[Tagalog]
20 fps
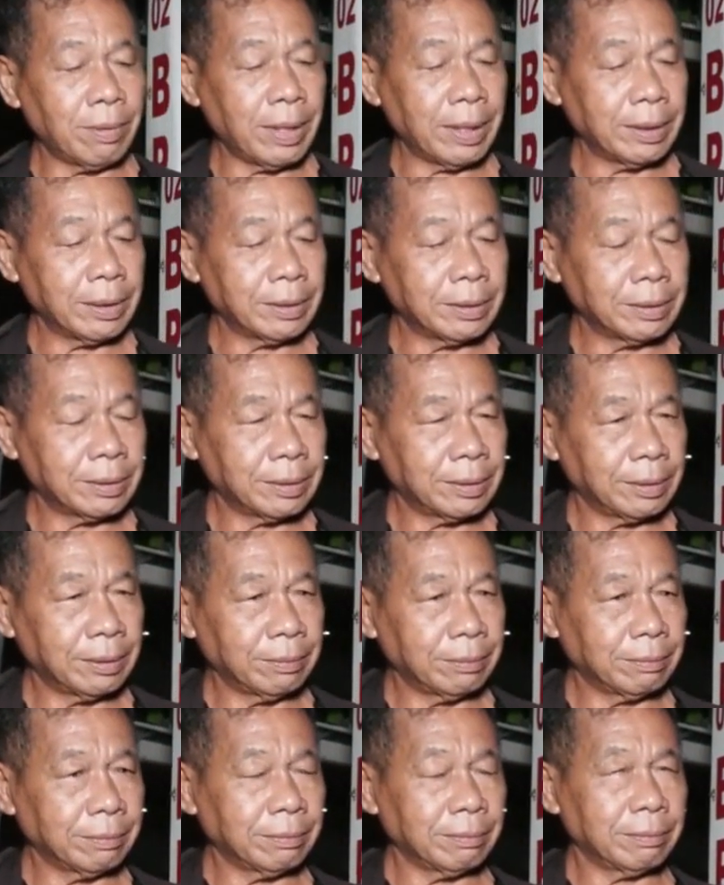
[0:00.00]
Ang
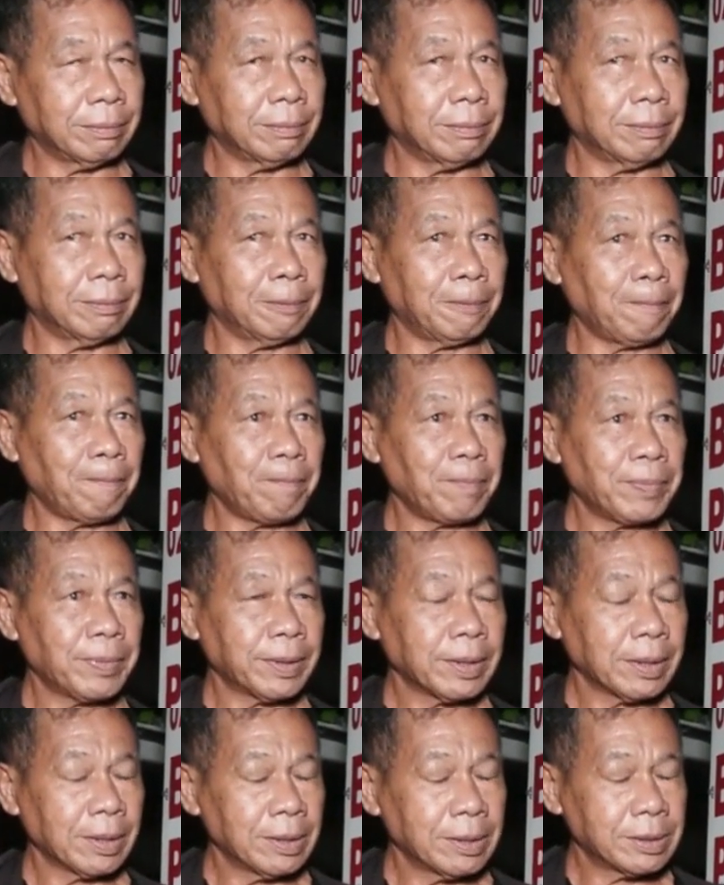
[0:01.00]
Fatima usa lang sa mga
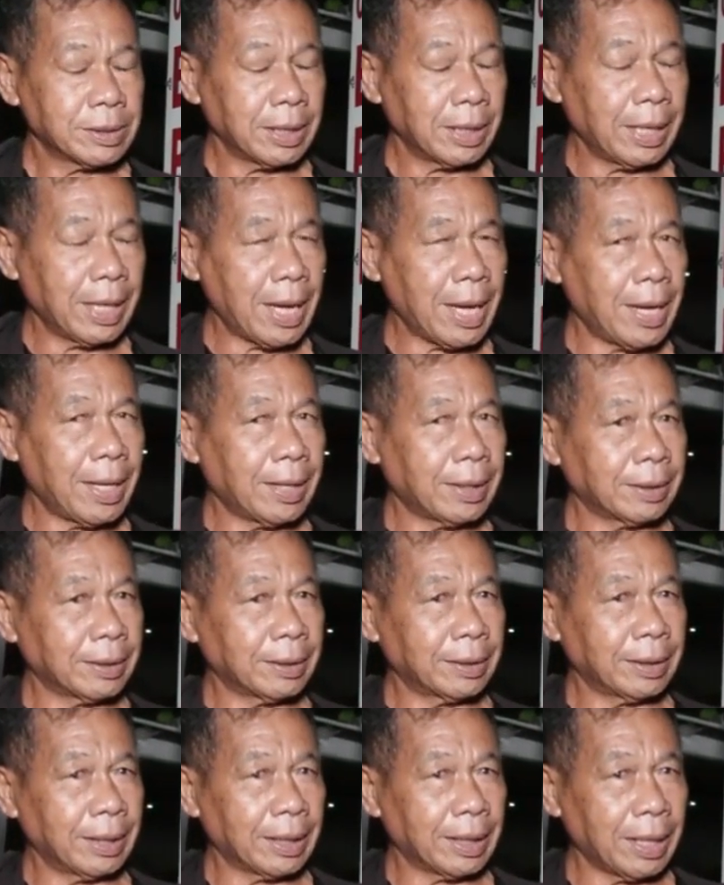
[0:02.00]
barangay sa
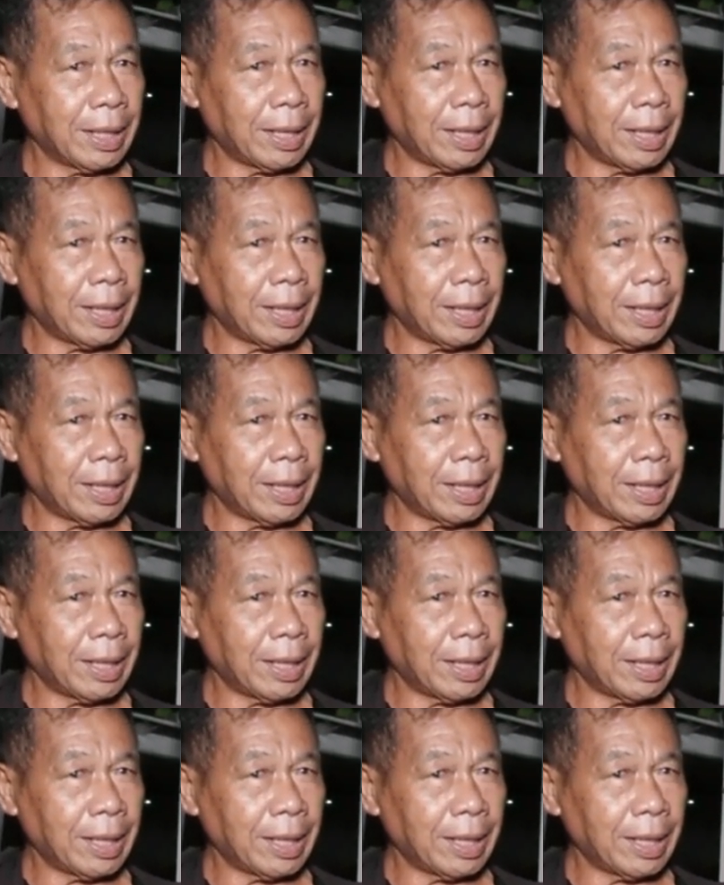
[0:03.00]
Jensan nga